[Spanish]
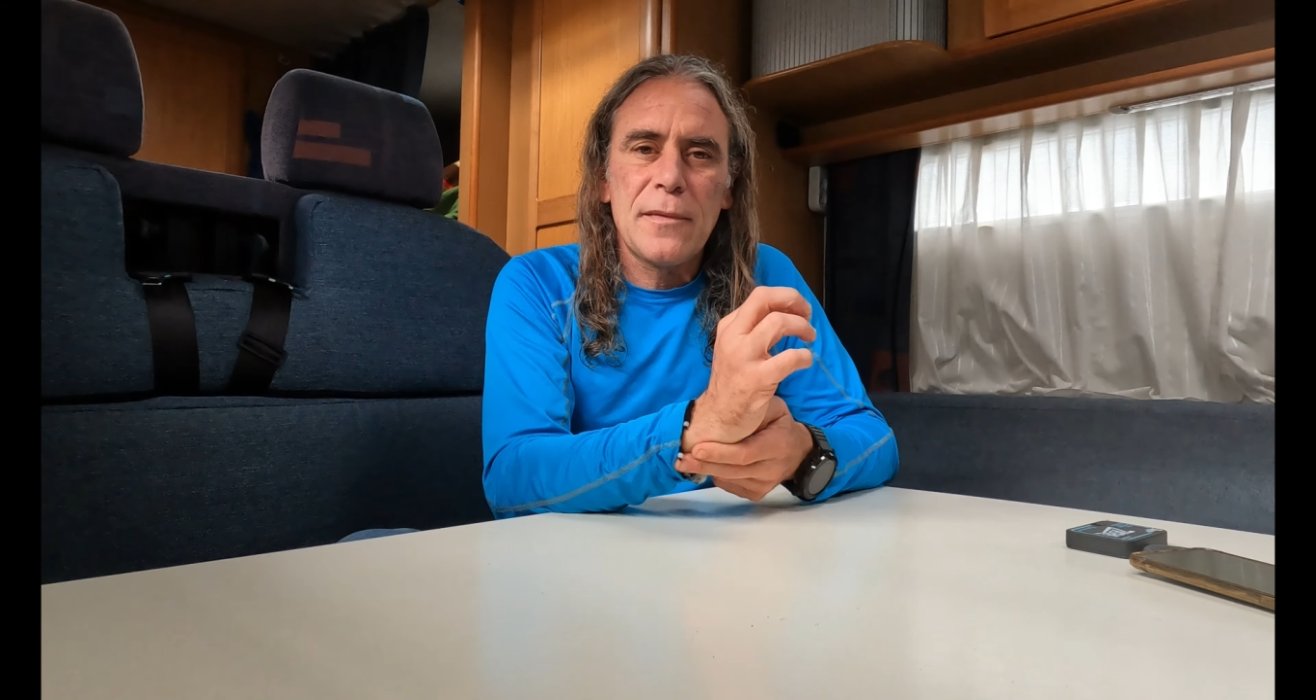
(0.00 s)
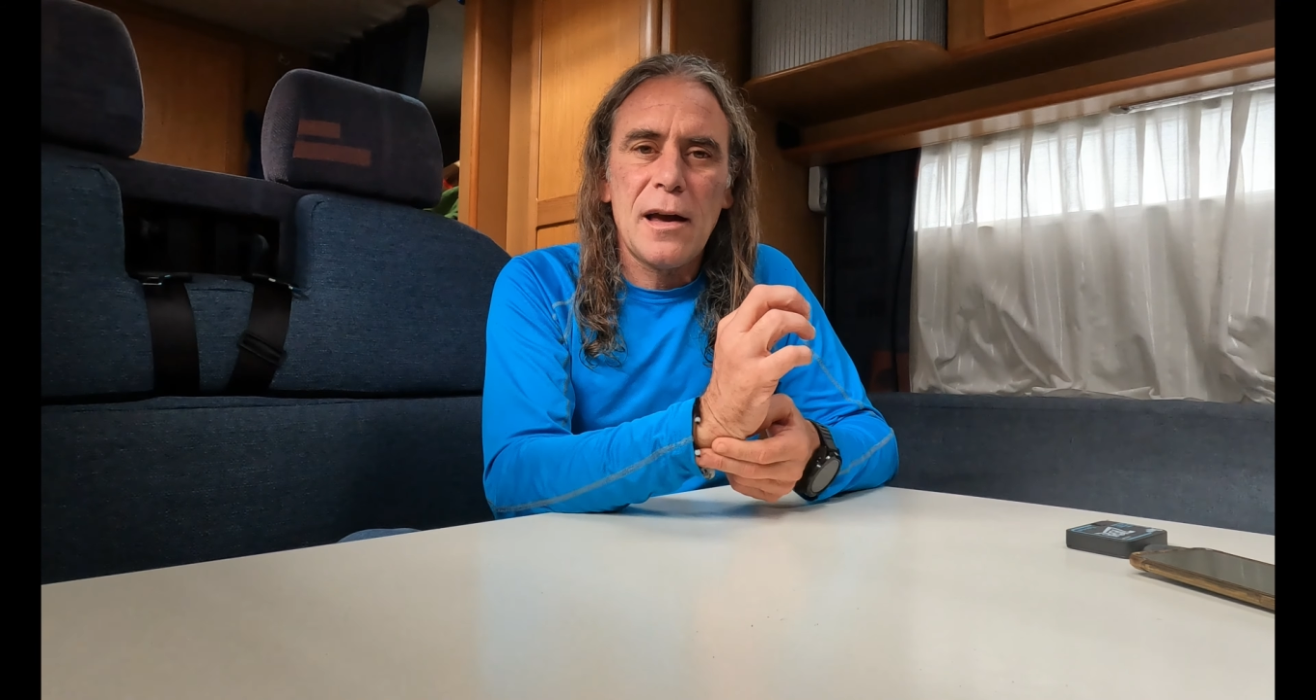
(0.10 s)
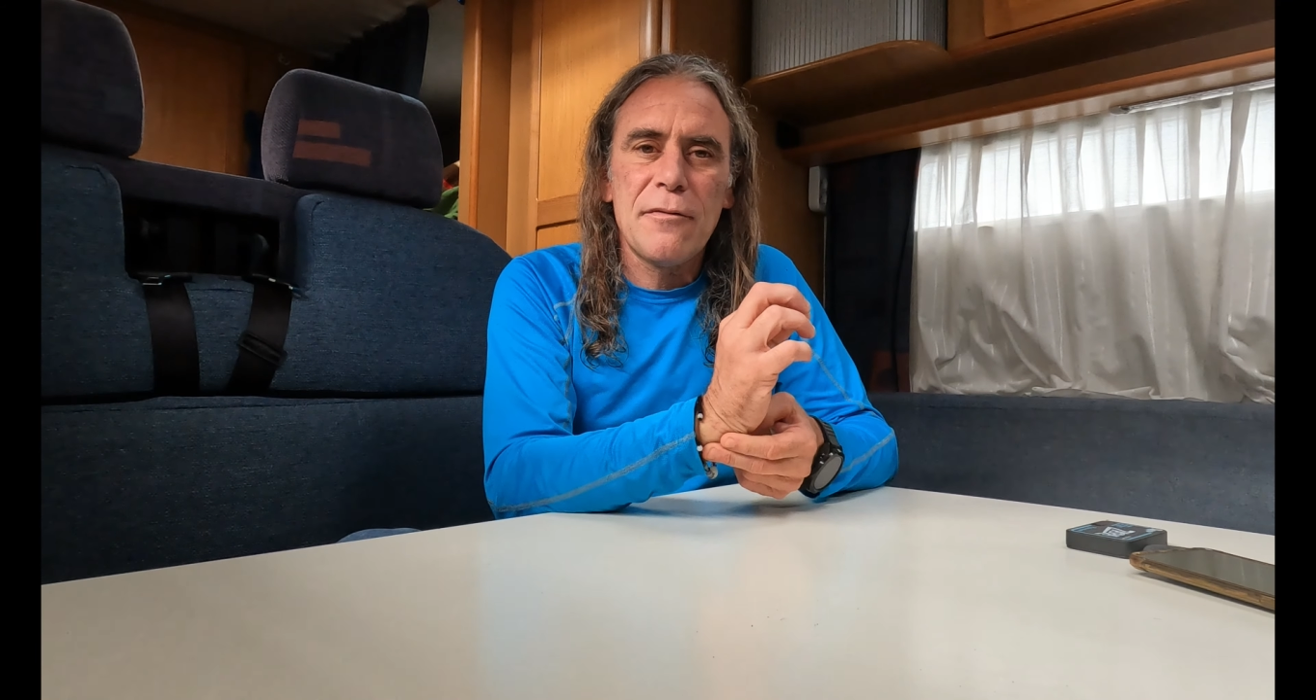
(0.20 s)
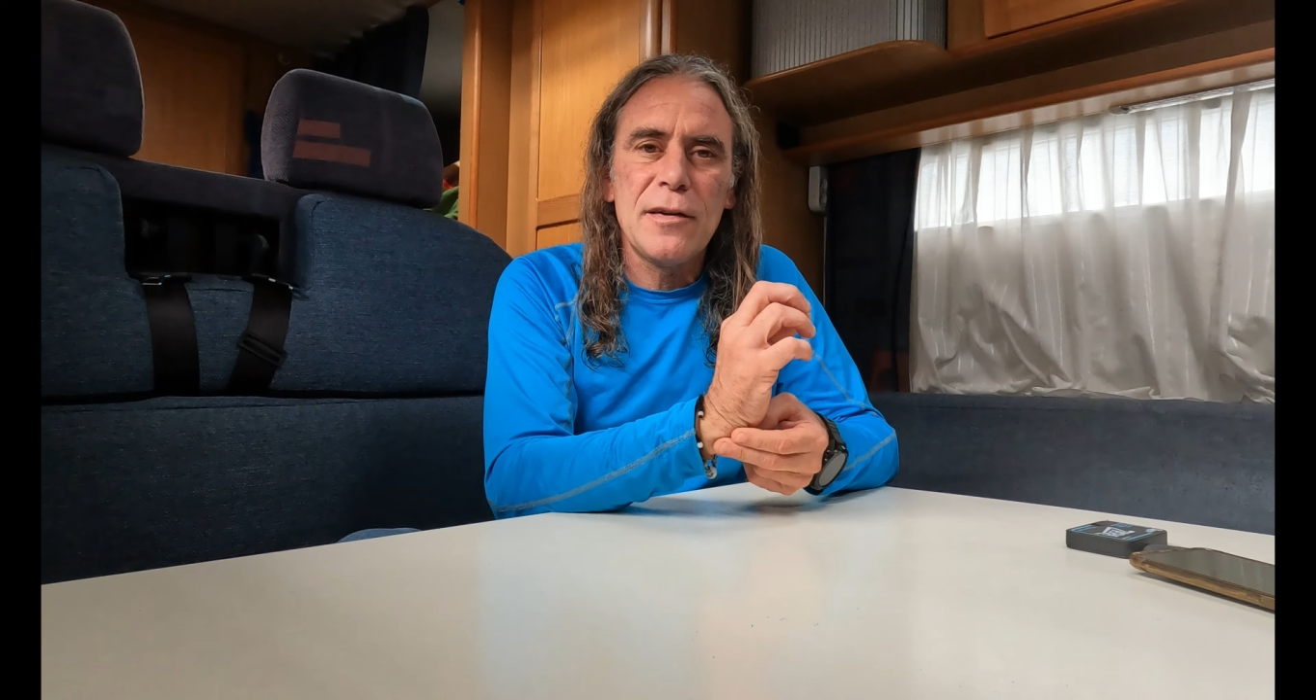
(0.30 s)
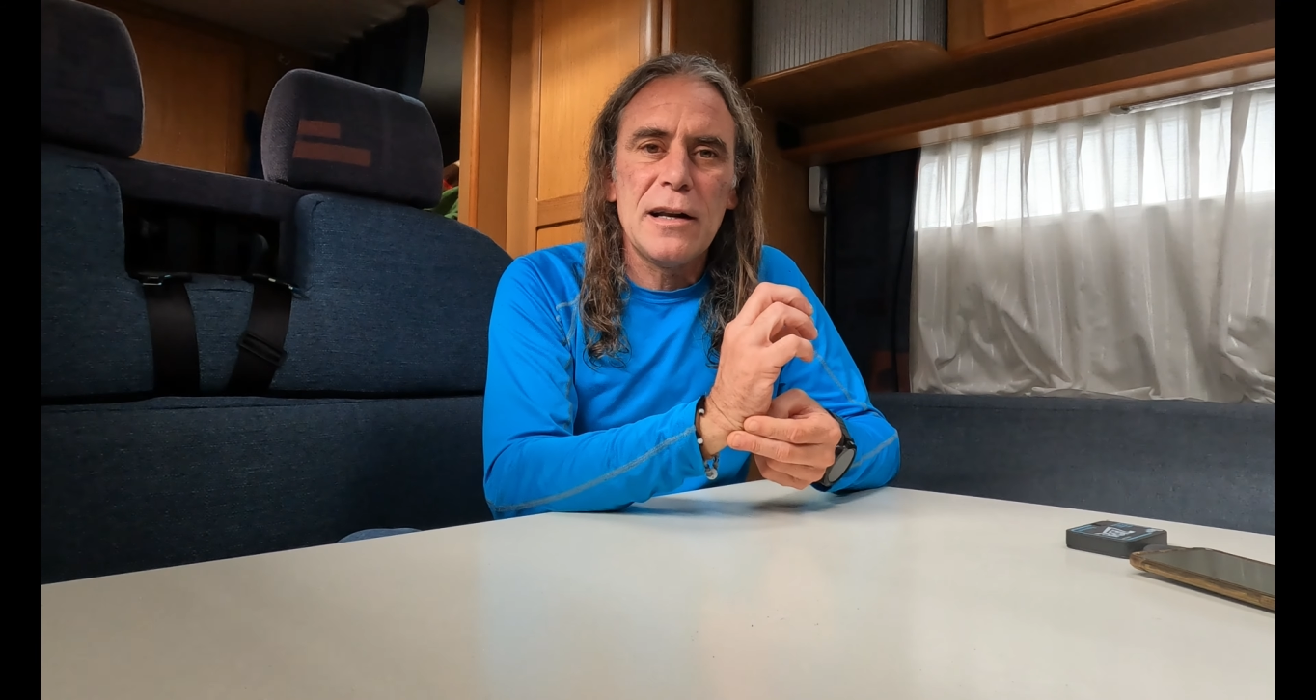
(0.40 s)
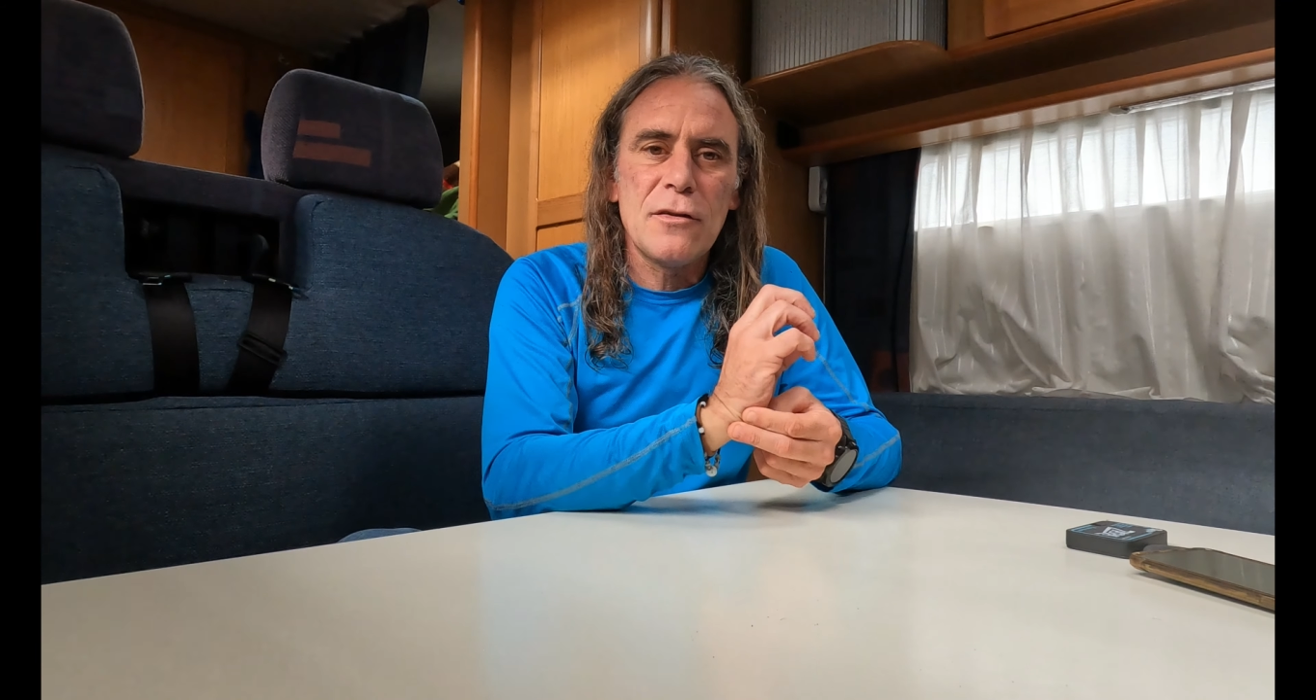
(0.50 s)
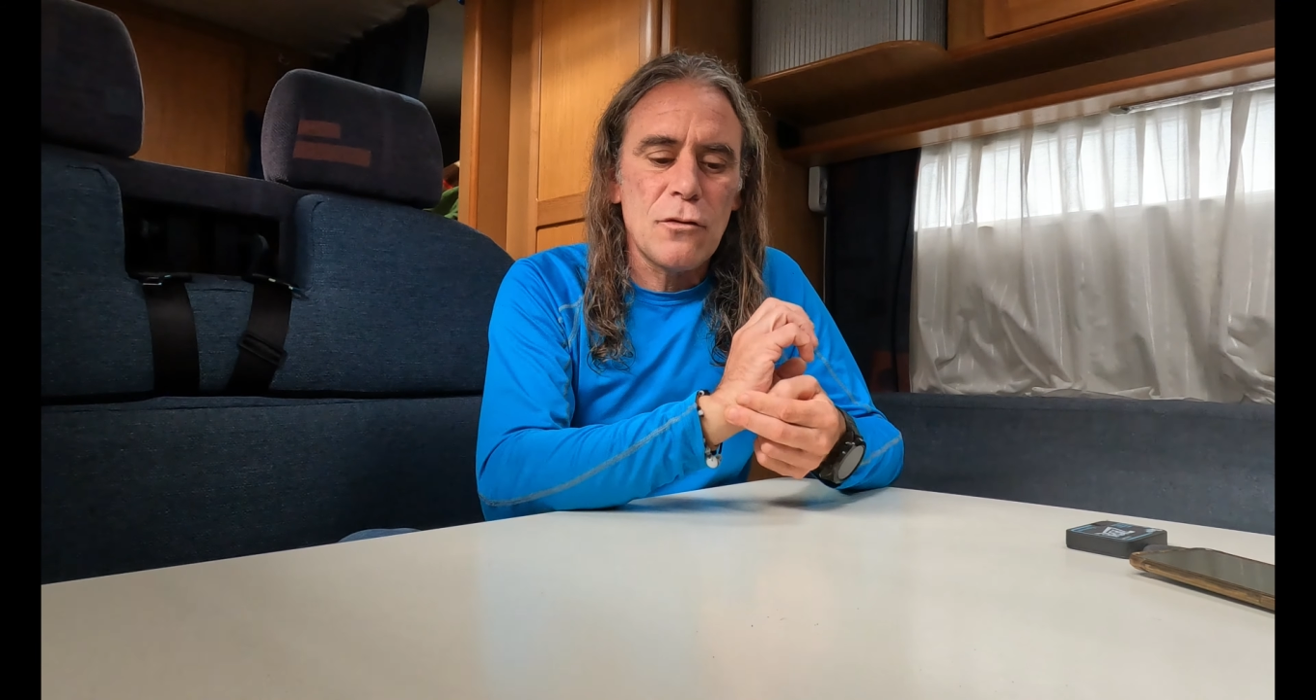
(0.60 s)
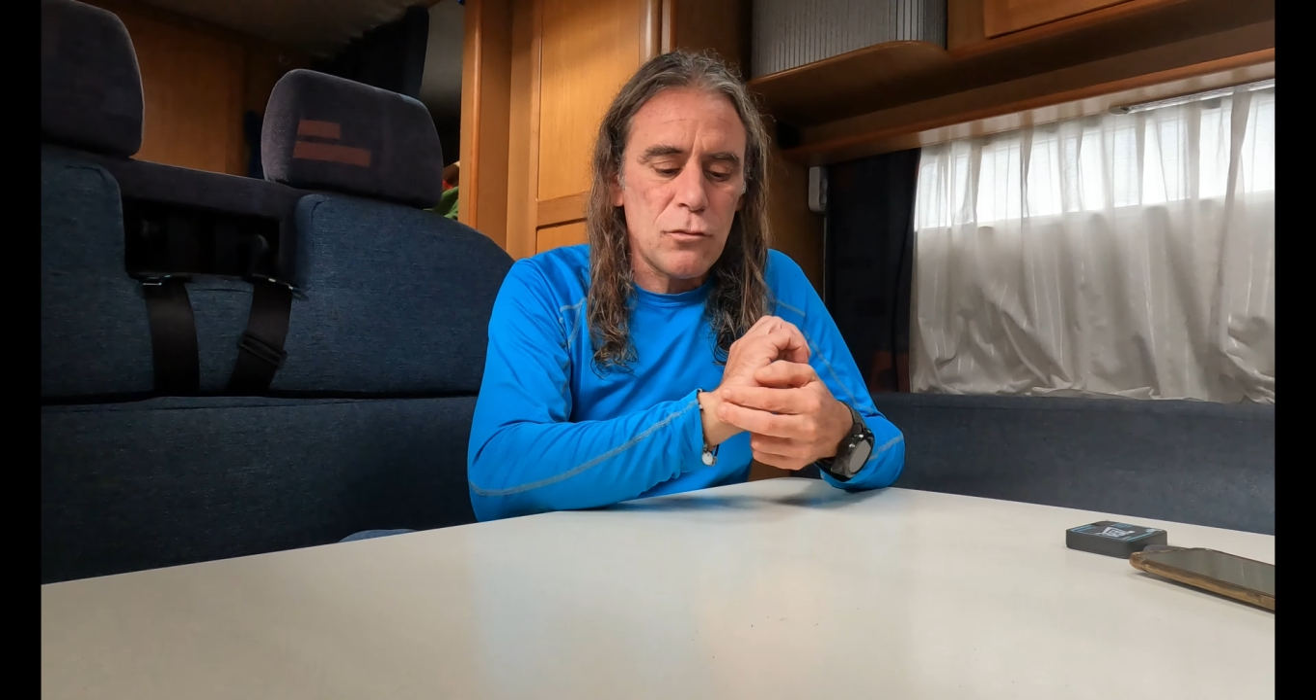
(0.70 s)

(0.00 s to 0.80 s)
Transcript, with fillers: A finales de